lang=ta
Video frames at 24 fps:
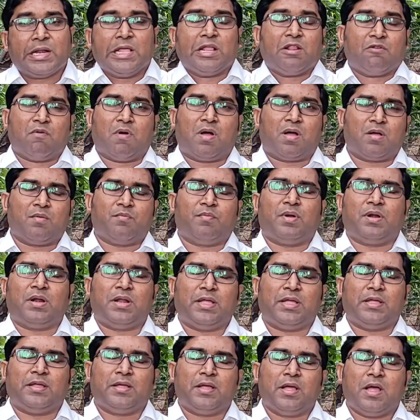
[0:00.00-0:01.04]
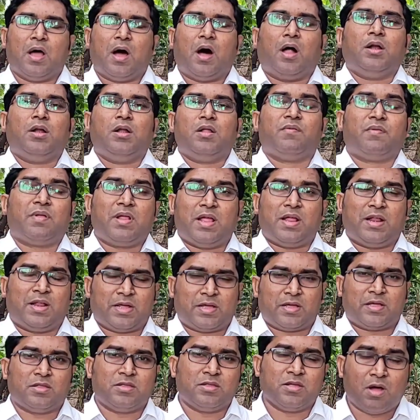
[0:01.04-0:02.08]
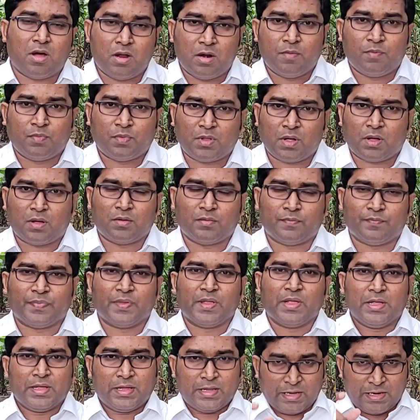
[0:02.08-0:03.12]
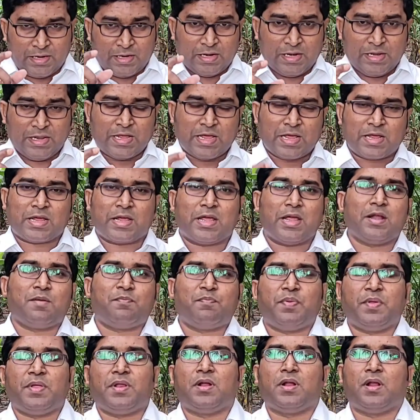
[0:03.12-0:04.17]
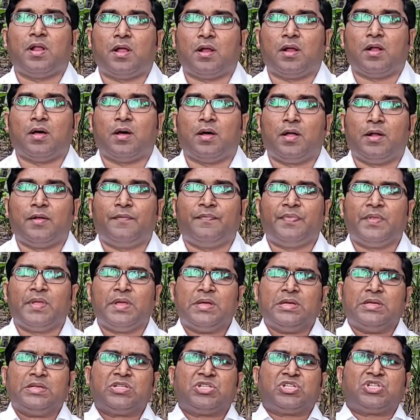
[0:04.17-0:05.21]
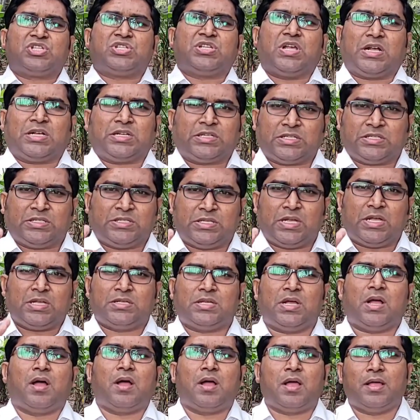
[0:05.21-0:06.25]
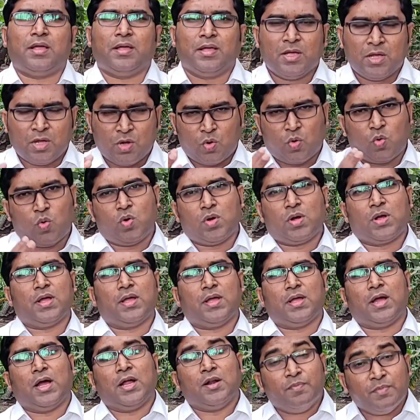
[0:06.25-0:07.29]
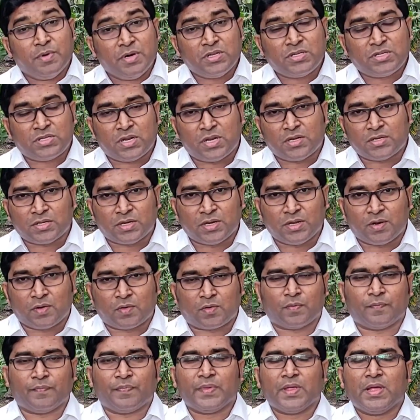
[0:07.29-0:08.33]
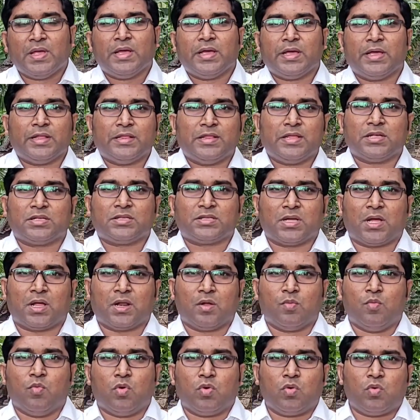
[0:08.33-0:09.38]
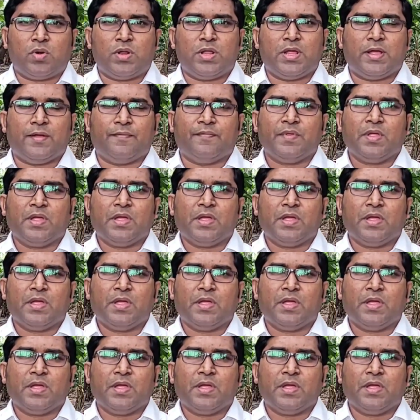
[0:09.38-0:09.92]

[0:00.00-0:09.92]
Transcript: நிர்வாகம் பண்ணேன் அண்டவரே எனக்கு ஞானம் தாரும் என்று நீங்கள் கேட்பீர்களானால் சக்ஸஸாக உங்கள் அட்மினிஸ்ட்ரேஷன் இருக்கும் இந்த சாலமோனுடைய